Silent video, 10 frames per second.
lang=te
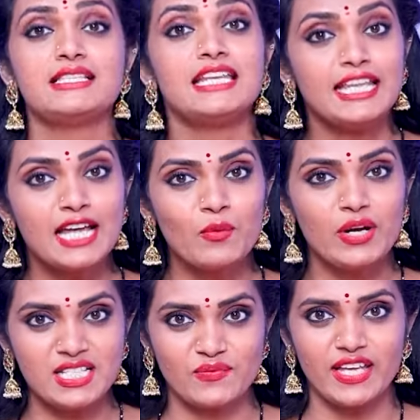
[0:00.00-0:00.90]

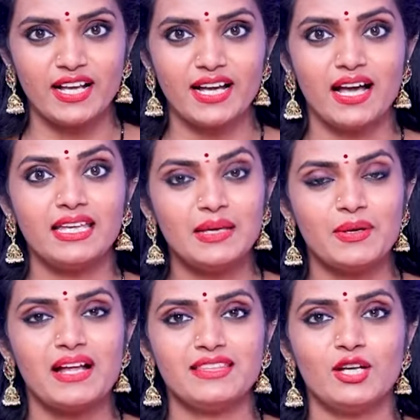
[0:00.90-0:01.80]
శ్రీరాముడే స్వయంగా ఈ
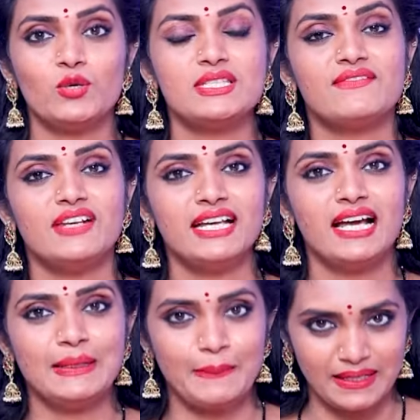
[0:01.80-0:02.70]
ప్రాంతంలో
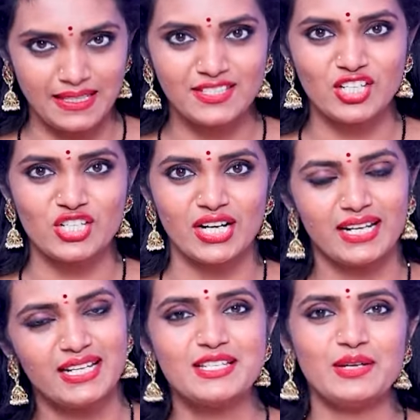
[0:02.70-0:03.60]
శివలింగాన్ని ప్రతిష్ఠించాడని